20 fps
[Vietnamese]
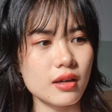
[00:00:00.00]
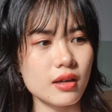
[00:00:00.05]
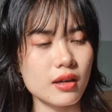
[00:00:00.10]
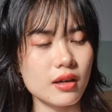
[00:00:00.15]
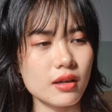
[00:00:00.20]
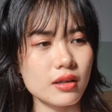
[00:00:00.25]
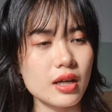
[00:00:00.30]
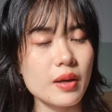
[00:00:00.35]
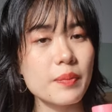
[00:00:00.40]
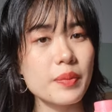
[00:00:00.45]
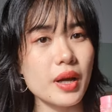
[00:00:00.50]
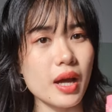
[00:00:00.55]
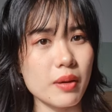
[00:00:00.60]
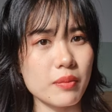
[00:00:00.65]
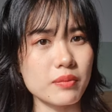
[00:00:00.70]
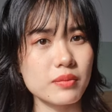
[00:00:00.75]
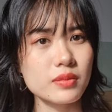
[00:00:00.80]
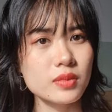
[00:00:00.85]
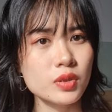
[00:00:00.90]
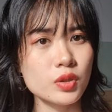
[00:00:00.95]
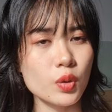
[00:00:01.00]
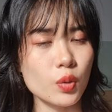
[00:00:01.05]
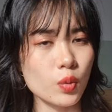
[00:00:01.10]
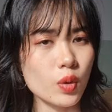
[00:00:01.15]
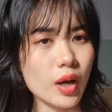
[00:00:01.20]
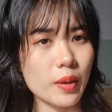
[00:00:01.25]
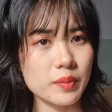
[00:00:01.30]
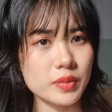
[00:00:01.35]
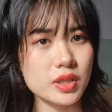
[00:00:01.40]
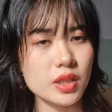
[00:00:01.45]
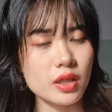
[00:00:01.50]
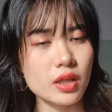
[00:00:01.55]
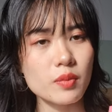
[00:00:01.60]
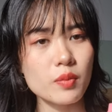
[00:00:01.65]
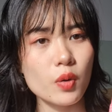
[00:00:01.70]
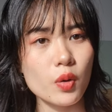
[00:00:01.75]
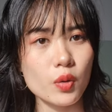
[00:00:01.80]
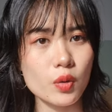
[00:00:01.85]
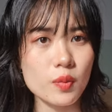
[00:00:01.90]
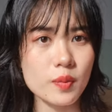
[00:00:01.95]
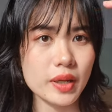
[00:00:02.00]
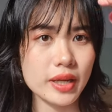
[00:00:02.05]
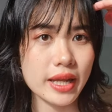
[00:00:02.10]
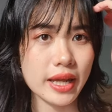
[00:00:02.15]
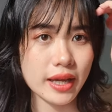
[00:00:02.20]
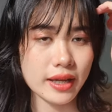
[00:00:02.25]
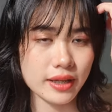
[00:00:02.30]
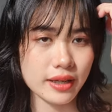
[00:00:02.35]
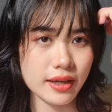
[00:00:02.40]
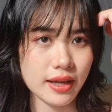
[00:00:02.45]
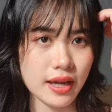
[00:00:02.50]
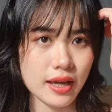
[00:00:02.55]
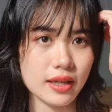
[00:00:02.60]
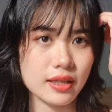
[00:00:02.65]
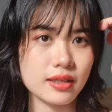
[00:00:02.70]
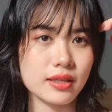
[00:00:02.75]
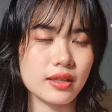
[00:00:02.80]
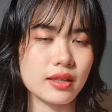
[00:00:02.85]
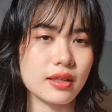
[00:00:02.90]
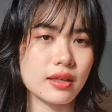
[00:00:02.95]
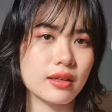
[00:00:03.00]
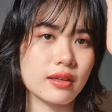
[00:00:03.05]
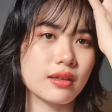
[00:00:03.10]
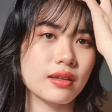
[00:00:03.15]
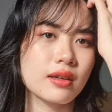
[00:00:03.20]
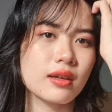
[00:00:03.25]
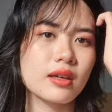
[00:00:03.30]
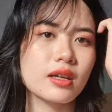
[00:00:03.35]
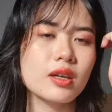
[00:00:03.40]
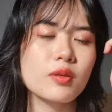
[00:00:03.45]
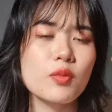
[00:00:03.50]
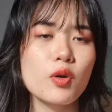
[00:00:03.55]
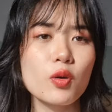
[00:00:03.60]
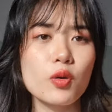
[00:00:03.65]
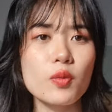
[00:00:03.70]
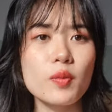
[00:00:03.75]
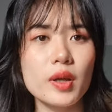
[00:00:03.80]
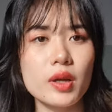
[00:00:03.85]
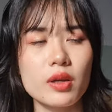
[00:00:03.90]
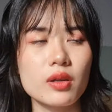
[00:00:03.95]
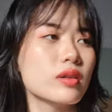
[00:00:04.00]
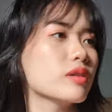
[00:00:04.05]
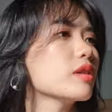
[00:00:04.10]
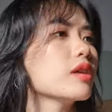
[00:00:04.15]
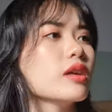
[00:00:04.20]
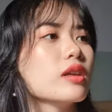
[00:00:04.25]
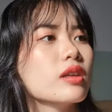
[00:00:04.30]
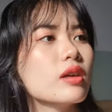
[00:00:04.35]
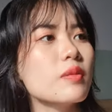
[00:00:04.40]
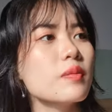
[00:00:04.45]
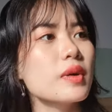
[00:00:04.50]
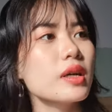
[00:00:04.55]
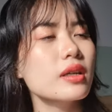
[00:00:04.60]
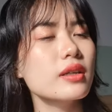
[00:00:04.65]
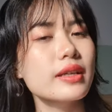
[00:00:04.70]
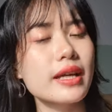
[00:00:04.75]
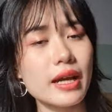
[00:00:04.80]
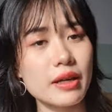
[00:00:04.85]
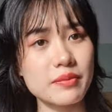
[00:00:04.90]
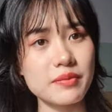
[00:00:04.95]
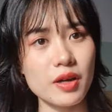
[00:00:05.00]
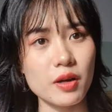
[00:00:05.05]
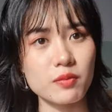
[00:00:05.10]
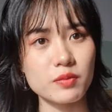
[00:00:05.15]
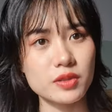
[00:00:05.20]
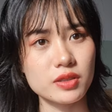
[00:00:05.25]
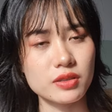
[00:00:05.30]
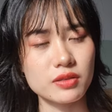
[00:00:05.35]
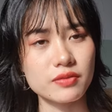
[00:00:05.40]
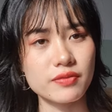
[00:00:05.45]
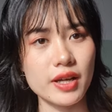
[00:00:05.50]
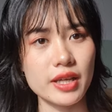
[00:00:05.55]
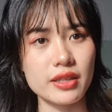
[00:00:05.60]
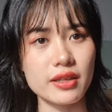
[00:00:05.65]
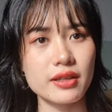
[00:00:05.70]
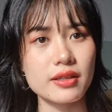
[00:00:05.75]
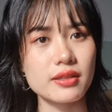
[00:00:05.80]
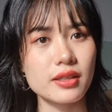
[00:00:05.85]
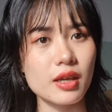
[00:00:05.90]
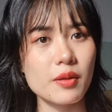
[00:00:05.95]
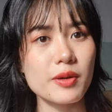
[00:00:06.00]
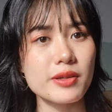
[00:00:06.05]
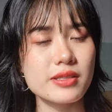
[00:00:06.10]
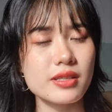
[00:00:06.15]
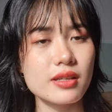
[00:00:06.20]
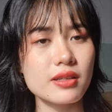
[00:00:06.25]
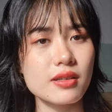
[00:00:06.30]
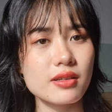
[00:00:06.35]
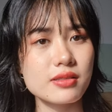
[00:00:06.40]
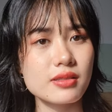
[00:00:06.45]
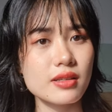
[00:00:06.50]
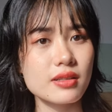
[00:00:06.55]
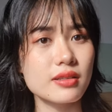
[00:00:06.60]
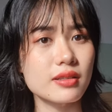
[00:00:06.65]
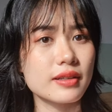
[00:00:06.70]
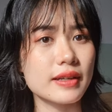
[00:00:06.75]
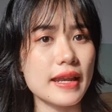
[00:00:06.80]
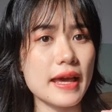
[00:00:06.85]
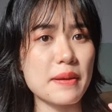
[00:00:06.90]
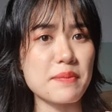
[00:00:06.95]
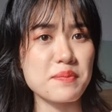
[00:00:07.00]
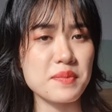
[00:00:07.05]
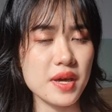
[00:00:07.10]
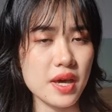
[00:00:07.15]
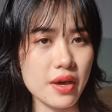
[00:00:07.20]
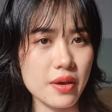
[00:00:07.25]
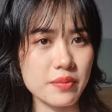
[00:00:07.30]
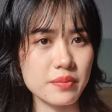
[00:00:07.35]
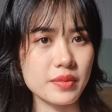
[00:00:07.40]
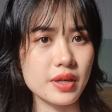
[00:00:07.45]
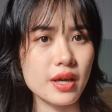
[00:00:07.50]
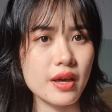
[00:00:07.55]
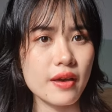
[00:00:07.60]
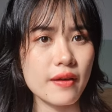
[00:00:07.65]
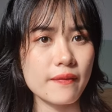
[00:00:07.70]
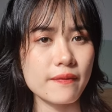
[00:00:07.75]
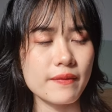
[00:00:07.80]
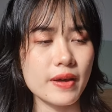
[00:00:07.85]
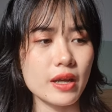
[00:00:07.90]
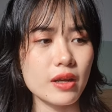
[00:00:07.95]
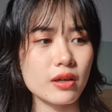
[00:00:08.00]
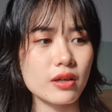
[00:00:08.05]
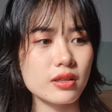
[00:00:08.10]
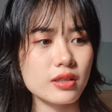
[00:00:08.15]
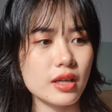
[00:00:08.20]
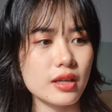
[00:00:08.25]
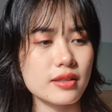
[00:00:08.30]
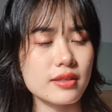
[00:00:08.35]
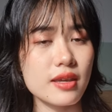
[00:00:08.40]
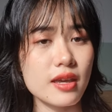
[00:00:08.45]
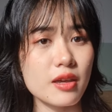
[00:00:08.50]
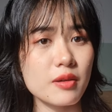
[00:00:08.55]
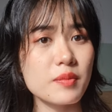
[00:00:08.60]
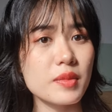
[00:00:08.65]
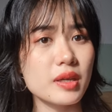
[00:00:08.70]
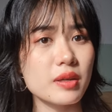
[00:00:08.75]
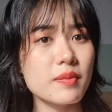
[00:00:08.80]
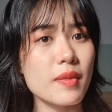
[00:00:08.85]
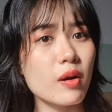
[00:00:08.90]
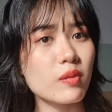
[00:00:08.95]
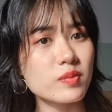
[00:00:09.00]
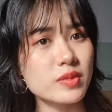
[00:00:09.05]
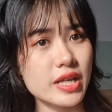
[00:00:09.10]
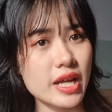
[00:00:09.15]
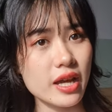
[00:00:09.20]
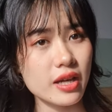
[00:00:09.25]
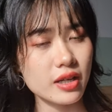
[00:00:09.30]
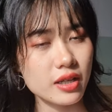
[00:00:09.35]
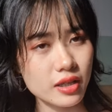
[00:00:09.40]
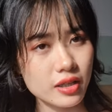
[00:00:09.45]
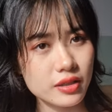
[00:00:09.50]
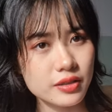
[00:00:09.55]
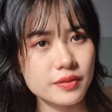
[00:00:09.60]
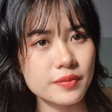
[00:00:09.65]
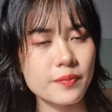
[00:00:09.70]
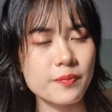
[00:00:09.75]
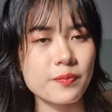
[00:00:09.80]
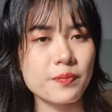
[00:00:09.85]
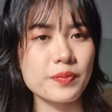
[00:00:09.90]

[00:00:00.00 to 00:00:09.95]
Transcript: uh, cấp ẩm đủ ẩm cho cái môi của mình hàng ngày thì cái môi của mình thì nó mới căng mọng được và những cái tế bào chết nó sẽ được làm mềm và nó có thể dễ bị bong ra hơn